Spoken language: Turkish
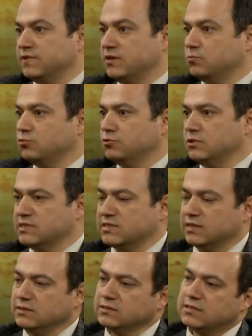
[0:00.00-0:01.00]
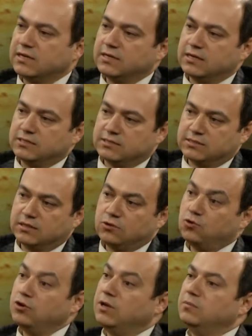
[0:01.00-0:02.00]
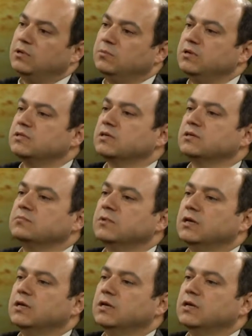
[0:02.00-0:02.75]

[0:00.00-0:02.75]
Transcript: Ve bu insanlık tarihi açısından önemli bir takım